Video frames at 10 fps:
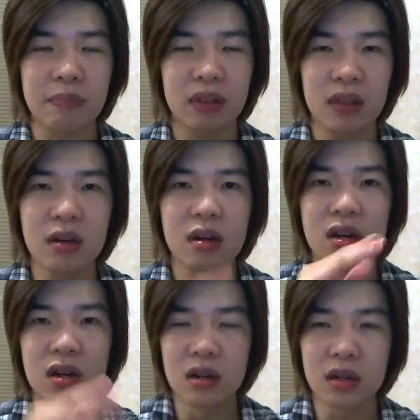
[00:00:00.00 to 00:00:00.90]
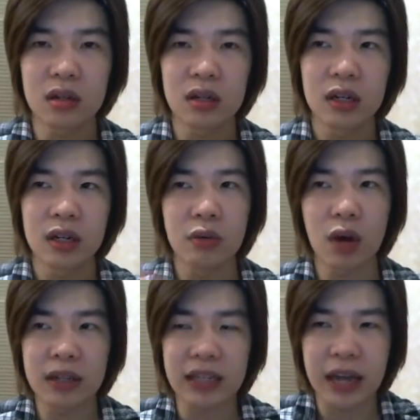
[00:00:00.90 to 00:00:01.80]
ตื้นลึกริ้วร
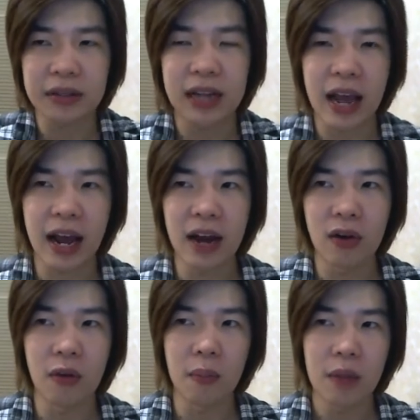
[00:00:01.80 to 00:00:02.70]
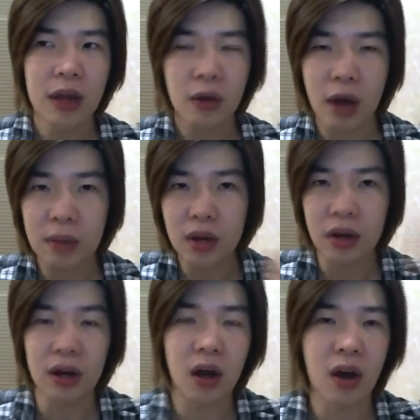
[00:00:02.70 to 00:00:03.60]
อยจากการแสดงอารมณ์ ความหย่อน
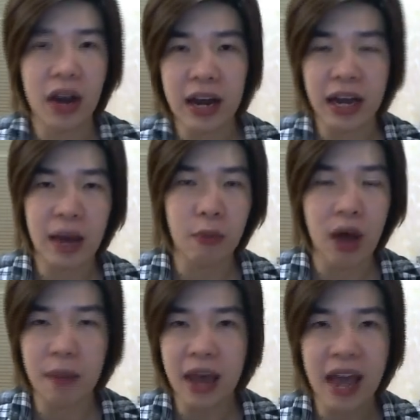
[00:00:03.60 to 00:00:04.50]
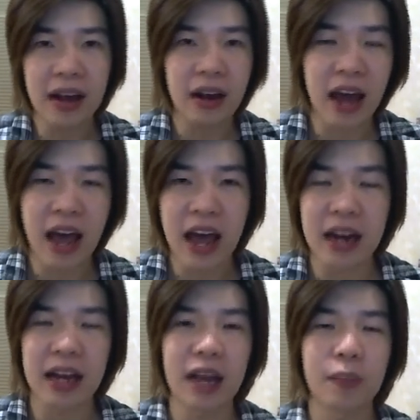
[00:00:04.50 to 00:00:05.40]
คล้อยนะครับความแห้งกร้าน
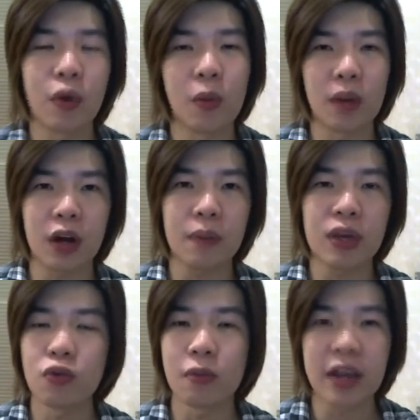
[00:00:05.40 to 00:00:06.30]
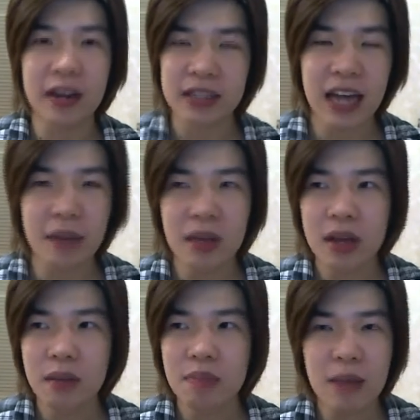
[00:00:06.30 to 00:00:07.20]
นะครับผมแล้วก็ผิวไม่กระชับ
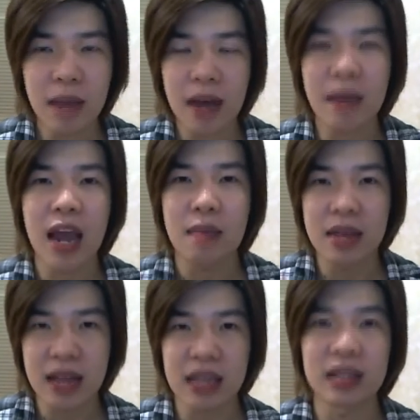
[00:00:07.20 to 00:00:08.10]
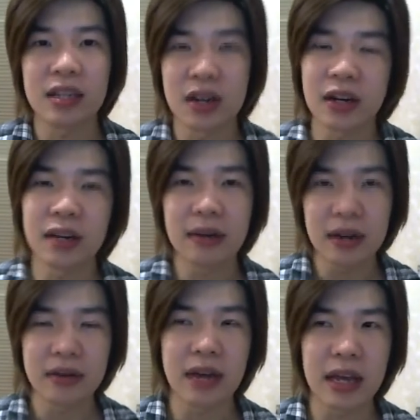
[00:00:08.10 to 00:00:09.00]
มีมากมายมีแต่เยอะขึ้น
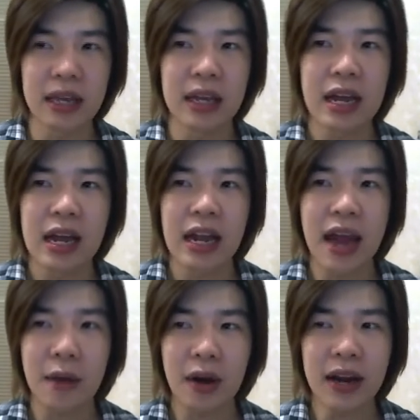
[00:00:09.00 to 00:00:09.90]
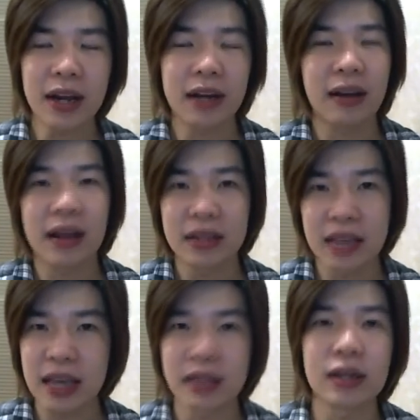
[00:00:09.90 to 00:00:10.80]
เรื่อยๆแล้วก็ถ้าเกิดใครที่
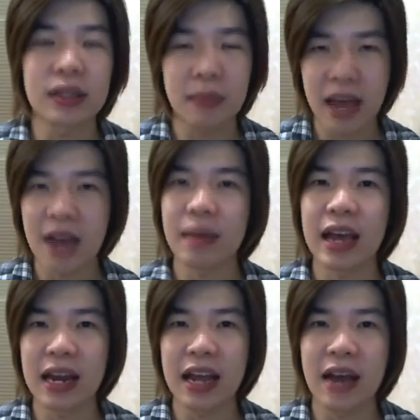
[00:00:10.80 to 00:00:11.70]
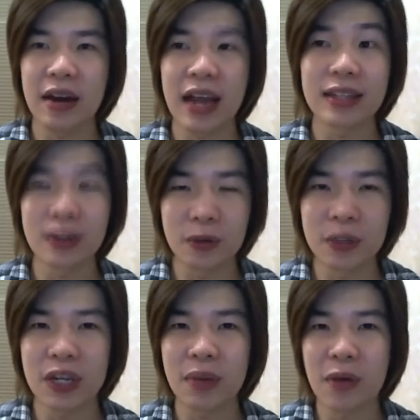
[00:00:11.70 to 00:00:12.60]
ใช้เครื่องสำอางมาเนี่ยน่าจะดู
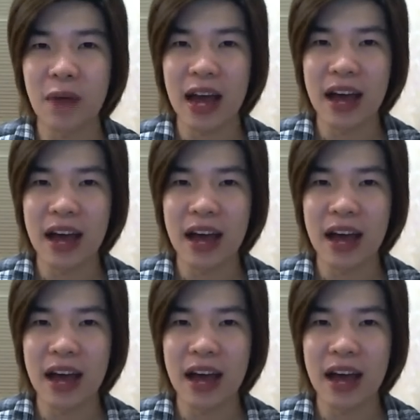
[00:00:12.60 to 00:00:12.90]
ใช่ไหมว่า